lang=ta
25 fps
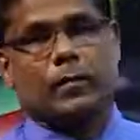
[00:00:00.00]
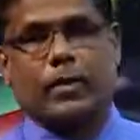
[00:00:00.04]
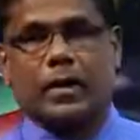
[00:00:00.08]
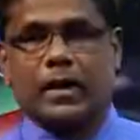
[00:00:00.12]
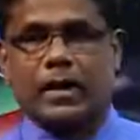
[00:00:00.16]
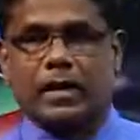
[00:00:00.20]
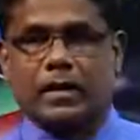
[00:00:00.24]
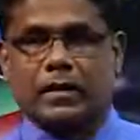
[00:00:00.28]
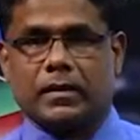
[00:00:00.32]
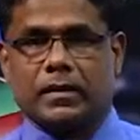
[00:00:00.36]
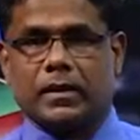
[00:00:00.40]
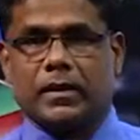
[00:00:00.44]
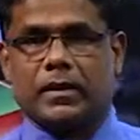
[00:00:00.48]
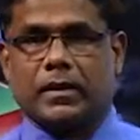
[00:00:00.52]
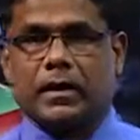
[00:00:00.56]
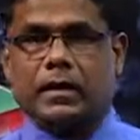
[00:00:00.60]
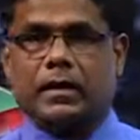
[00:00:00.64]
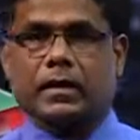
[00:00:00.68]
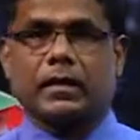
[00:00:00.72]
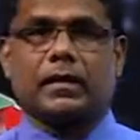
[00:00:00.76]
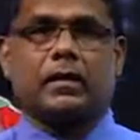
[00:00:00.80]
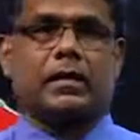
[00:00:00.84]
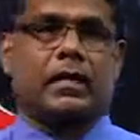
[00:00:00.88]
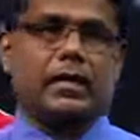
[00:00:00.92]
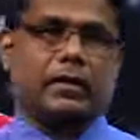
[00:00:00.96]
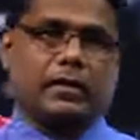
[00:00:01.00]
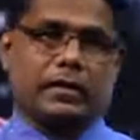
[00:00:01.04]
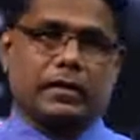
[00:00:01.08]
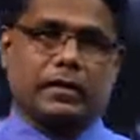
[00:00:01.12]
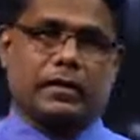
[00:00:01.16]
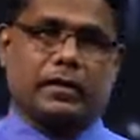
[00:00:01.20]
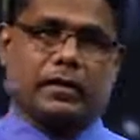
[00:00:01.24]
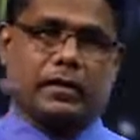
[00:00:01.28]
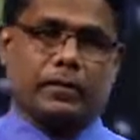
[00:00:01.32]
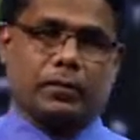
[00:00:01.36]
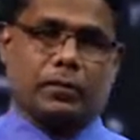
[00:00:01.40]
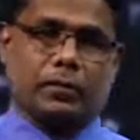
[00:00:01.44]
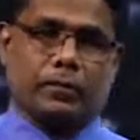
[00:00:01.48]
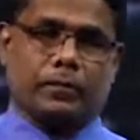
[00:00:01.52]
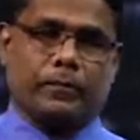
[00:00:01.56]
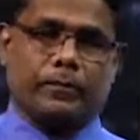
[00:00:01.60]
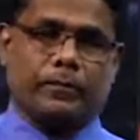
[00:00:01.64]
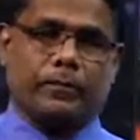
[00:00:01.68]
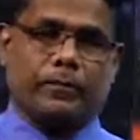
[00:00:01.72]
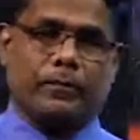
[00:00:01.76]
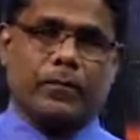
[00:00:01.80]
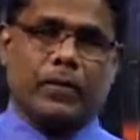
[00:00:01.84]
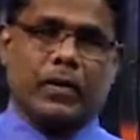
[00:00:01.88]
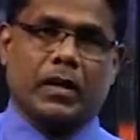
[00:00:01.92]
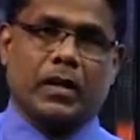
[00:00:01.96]
பாடத்தில் நாங்கள் கற்க இருக்கின்றோம்
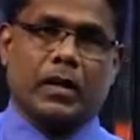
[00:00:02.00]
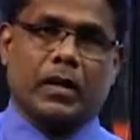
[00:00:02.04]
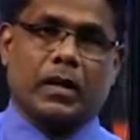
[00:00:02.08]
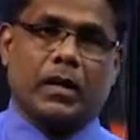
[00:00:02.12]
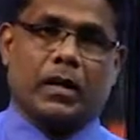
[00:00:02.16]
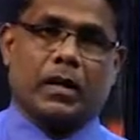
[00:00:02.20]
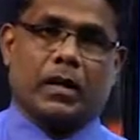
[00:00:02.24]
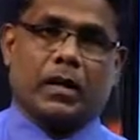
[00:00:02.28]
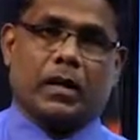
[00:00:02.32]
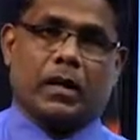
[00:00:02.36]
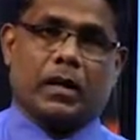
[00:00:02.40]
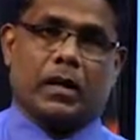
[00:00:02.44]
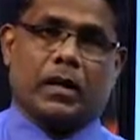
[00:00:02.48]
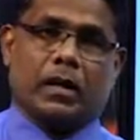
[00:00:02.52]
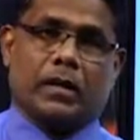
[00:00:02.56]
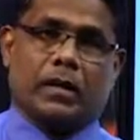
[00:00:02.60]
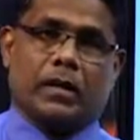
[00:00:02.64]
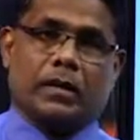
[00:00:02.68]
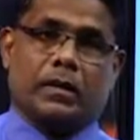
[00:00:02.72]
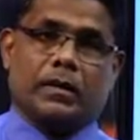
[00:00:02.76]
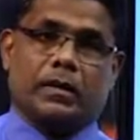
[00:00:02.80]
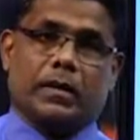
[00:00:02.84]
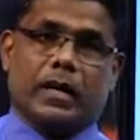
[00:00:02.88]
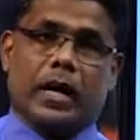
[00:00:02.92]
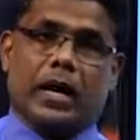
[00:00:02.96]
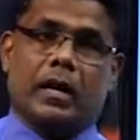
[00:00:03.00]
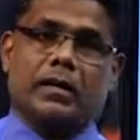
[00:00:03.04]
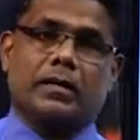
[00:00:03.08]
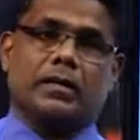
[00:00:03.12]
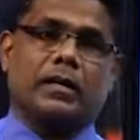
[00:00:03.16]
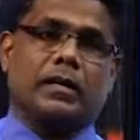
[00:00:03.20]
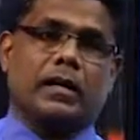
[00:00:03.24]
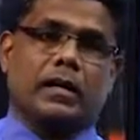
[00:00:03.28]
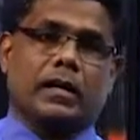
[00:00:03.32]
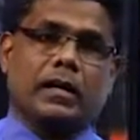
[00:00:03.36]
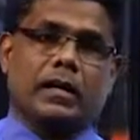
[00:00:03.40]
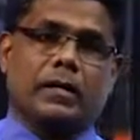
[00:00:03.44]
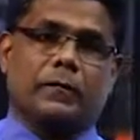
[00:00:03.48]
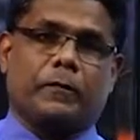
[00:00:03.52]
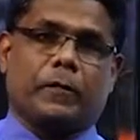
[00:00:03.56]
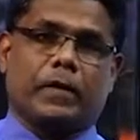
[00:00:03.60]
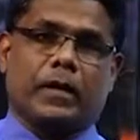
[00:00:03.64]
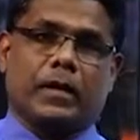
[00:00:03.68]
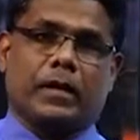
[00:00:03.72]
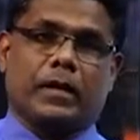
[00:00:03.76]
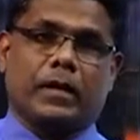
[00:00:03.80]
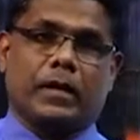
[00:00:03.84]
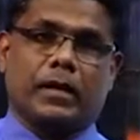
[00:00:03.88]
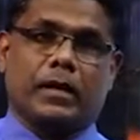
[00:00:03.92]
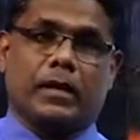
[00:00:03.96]
நான்கு
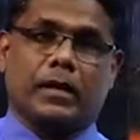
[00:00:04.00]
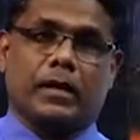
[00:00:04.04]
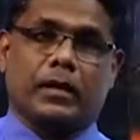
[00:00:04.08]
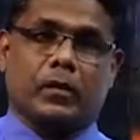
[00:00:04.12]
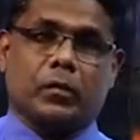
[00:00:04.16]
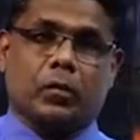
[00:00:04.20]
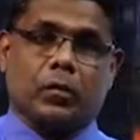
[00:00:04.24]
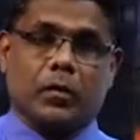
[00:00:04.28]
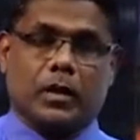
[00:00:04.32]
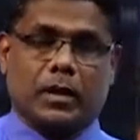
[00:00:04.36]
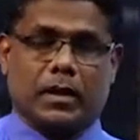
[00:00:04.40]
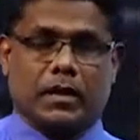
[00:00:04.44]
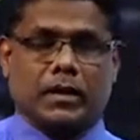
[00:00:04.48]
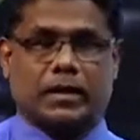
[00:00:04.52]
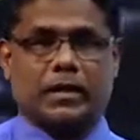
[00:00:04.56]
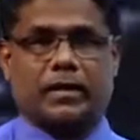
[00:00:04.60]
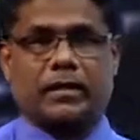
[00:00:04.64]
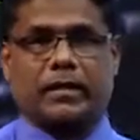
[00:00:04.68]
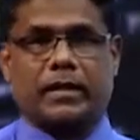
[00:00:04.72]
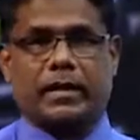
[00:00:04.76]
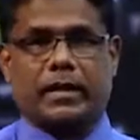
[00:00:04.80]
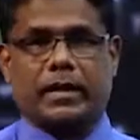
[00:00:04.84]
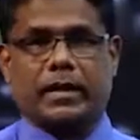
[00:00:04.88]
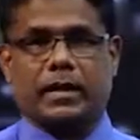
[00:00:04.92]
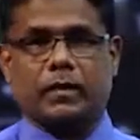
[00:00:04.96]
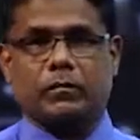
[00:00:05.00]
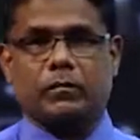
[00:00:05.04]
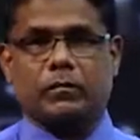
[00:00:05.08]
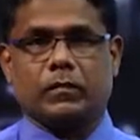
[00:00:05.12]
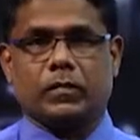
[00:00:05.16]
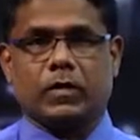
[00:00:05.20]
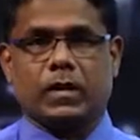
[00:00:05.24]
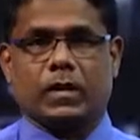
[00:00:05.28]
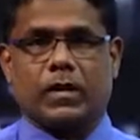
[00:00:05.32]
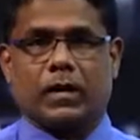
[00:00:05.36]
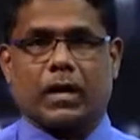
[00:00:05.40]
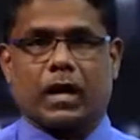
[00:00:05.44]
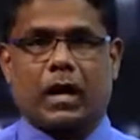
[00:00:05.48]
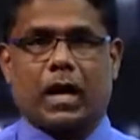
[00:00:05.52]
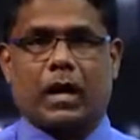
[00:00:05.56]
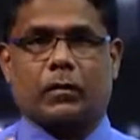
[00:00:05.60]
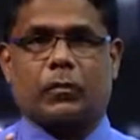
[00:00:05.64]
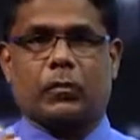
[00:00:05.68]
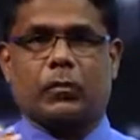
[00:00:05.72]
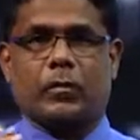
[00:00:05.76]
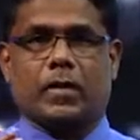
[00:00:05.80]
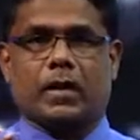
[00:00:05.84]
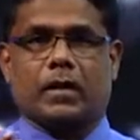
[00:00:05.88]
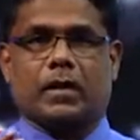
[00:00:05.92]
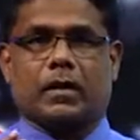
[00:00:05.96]
ஹலீஃபாக்கள் உங்களுக்கு தெரியும்
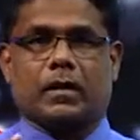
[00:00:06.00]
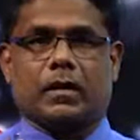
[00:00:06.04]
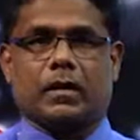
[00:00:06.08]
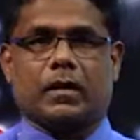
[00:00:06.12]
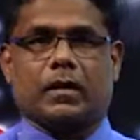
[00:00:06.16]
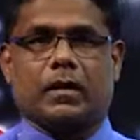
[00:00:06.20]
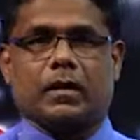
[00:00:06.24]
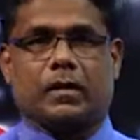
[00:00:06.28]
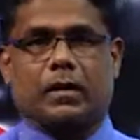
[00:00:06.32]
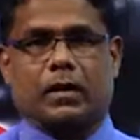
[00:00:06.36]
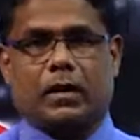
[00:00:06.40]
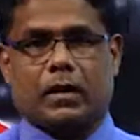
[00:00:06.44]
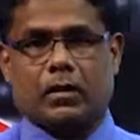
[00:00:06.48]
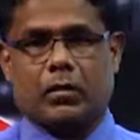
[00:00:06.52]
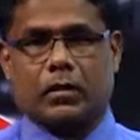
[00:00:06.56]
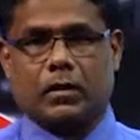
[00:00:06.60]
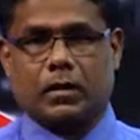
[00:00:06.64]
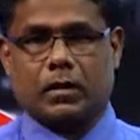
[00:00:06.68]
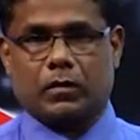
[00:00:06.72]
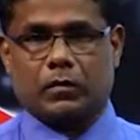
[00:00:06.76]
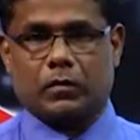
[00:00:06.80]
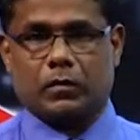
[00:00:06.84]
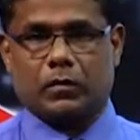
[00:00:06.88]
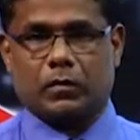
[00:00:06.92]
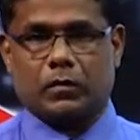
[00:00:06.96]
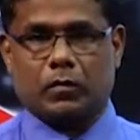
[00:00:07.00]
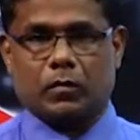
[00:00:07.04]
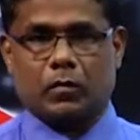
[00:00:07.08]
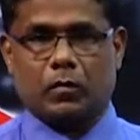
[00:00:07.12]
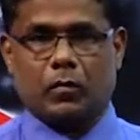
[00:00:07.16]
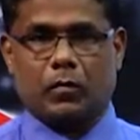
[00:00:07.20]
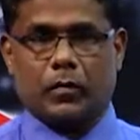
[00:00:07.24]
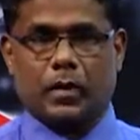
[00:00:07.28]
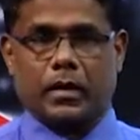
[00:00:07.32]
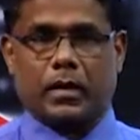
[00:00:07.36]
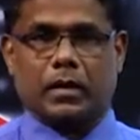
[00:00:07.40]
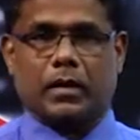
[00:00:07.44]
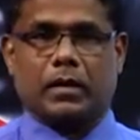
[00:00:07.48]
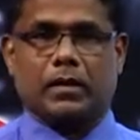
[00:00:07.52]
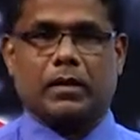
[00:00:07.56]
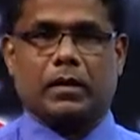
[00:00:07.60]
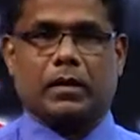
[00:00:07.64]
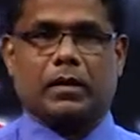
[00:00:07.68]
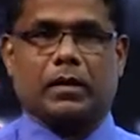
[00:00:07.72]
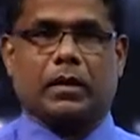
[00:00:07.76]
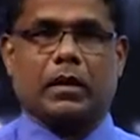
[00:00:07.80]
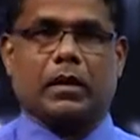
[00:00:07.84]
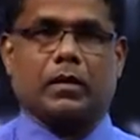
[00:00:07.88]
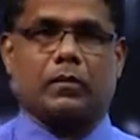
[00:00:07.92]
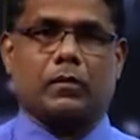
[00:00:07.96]
அபுபக்கர் அலி அல்லாஹு அனு உமர் அலி
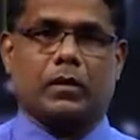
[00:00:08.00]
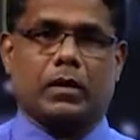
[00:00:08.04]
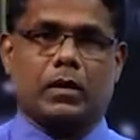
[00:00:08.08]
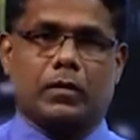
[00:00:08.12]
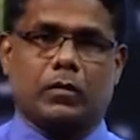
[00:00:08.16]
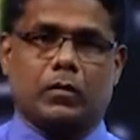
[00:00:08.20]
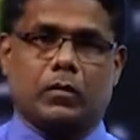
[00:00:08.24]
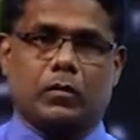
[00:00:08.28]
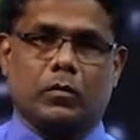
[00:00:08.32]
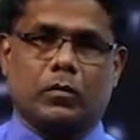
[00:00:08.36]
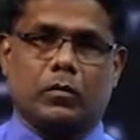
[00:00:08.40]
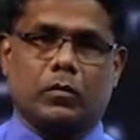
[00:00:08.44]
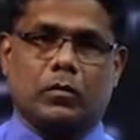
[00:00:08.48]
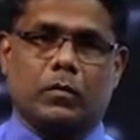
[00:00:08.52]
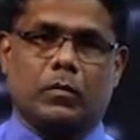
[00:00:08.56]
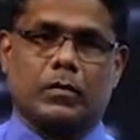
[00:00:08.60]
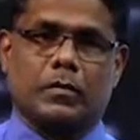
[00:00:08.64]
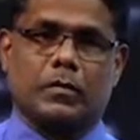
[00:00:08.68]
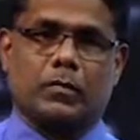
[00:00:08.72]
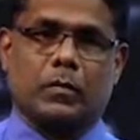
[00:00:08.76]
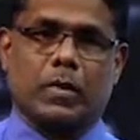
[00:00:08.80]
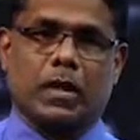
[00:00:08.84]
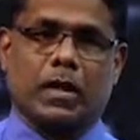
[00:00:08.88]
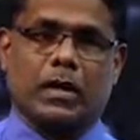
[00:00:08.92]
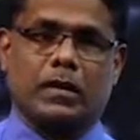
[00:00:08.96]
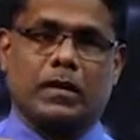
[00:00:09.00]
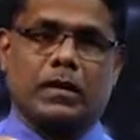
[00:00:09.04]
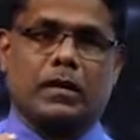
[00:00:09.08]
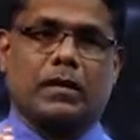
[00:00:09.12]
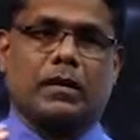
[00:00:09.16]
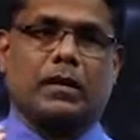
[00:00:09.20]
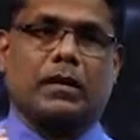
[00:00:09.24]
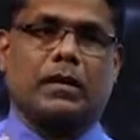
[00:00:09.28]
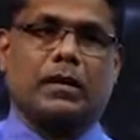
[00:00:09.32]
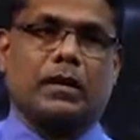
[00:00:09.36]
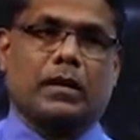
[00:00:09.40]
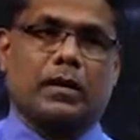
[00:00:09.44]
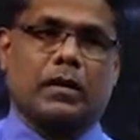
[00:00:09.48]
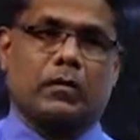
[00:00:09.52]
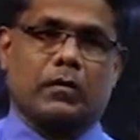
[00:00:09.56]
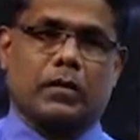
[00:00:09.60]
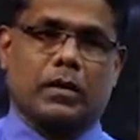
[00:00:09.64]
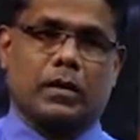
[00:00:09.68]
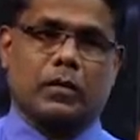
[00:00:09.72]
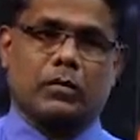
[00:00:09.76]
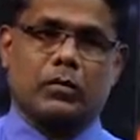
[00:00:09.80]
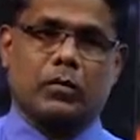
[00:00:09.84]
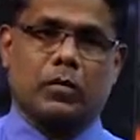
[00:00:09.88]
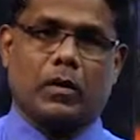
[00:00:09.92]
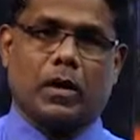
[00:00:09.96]
அல்லாஹு அனு உஸ்மான் அலி அல்லாஹு
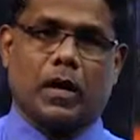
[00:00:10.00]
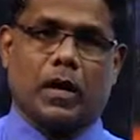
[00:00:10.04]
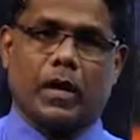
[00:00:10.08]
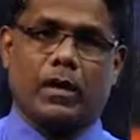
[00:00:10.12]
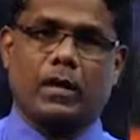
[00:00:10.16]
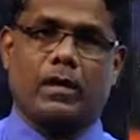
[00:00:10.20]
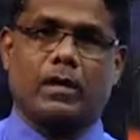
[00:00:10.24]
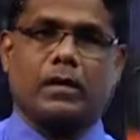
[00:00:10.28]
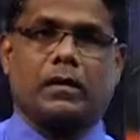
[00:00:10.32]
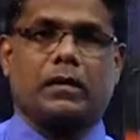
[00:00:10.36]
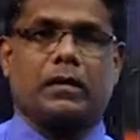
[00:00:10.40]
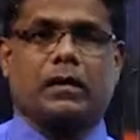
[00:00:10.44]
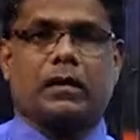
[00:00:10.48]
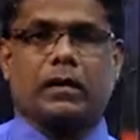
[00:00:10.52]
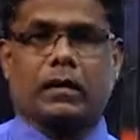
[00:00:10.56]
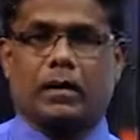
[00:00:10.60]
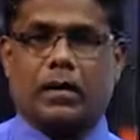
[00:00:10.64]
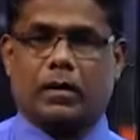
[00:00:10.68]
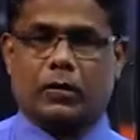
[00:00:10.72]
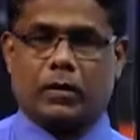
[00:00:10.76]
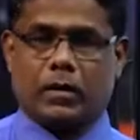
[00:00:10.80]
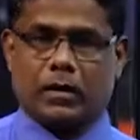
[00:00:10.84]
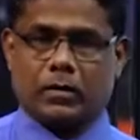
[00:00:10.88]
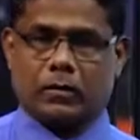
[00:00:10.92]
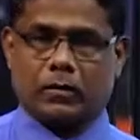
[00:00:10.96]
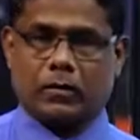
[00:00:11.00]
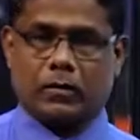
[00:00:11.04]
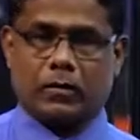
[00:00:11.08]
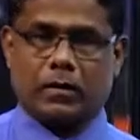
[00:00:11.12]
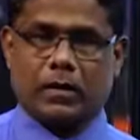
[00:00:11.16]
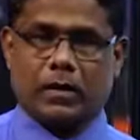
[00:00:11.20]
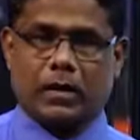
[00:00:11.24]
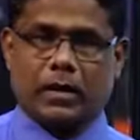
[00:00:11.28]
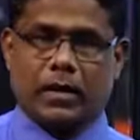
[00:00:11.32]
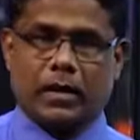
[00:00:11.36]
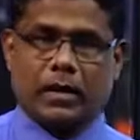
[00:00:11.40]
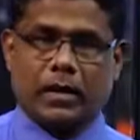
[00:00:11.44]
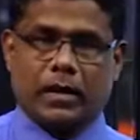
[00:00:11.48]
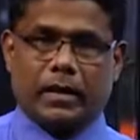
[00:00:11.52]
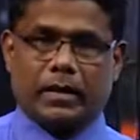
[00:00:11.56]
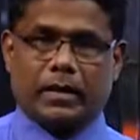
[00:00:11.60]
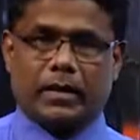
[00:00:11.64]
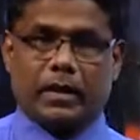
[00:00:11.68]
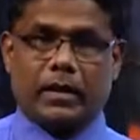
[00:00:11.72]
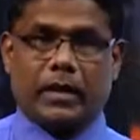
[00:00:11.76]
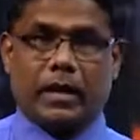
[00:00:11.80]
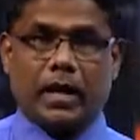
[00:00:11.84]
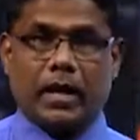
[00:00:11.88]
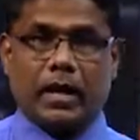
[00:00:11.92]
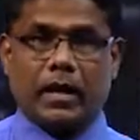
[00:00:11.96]
அனு அலிர் அலி அல்லாஹு அனு
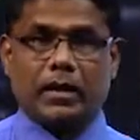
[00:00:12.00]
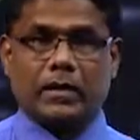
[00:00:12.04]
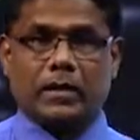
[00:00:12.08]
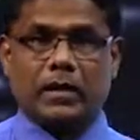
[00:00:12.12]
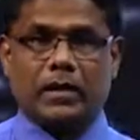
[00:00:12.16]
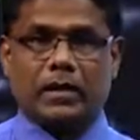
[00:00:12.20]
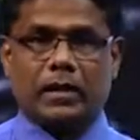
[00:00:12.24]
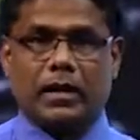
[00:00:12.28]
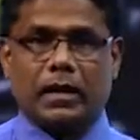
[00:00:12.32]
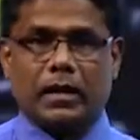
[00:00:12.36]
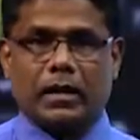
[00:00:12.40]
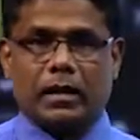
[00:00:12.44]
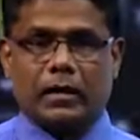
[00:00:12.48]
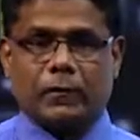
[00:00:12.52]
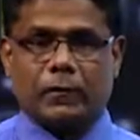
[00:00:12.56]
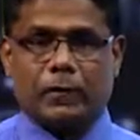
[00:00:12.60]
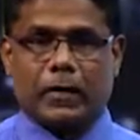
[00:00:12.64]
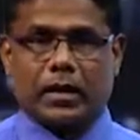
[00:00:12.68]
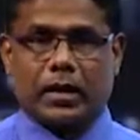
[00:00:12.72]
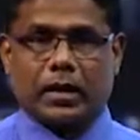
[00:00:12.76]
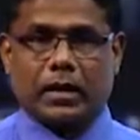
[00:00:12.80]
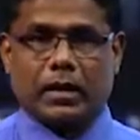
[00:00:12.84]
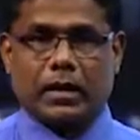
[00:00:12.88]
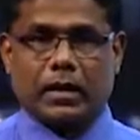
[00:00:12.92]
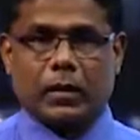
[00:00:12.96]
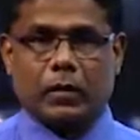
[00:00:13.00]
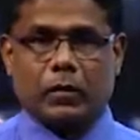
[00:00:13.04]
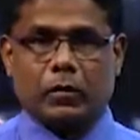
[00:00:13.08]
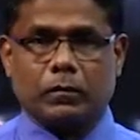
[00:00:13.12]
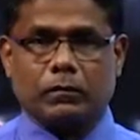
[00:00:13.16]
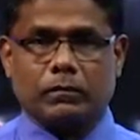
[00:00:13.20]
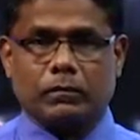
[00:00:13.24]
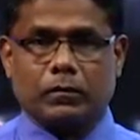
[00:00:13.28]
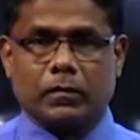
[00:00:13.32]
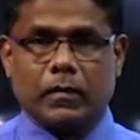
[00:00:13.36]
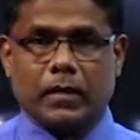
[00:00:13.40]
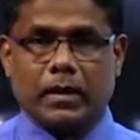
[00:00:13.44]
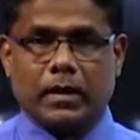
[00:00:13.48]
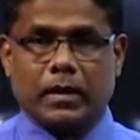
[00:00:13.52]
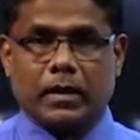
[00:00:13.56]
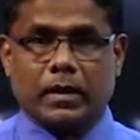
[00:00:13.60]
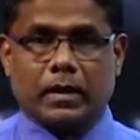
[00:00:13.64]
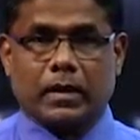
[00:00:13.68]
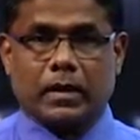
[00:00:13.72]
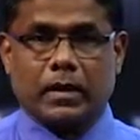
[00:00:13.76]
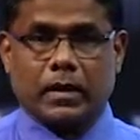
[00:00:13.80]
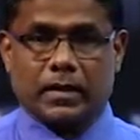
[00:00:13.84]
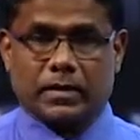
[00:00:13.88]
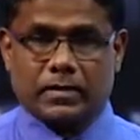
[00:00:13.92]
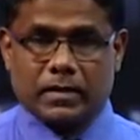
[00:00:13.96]
இந்த நான்கு ஹலீஃபாக்களும்
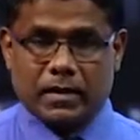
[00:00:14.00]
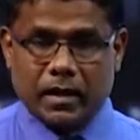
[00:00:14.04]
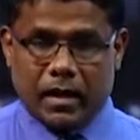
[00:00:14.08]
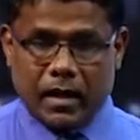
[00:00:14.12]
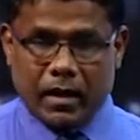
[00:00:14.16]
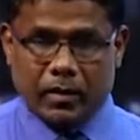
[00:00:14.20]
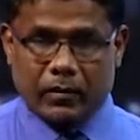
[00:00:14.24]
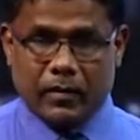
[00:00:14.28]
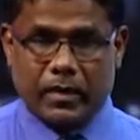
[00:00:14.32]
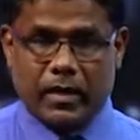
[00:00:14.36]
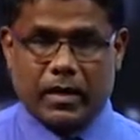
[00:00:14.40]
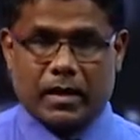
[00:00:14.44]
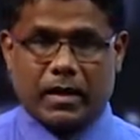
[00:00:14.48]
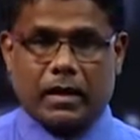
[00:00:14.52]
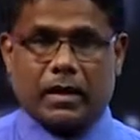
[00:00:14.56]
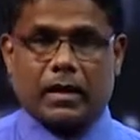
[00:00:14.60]
இஸ்லாமிய